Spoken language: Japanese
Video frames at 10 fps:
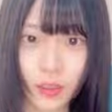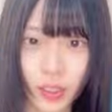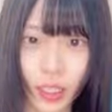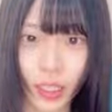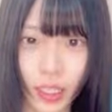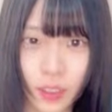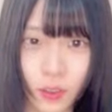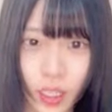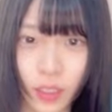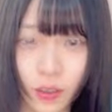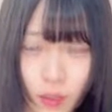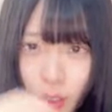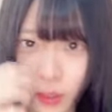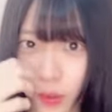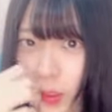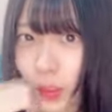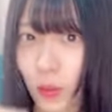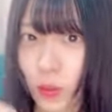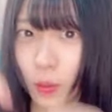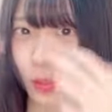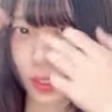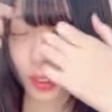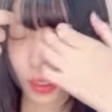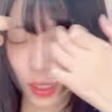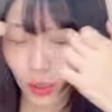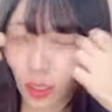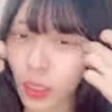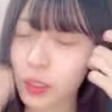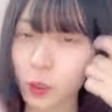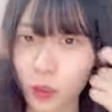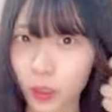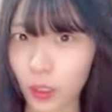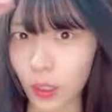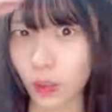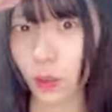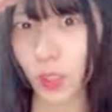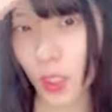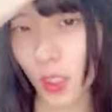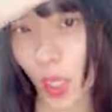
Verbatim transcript: 信終わったら会場入るわかんない私がこのまま3時間ぐらい配信を続けたらどうする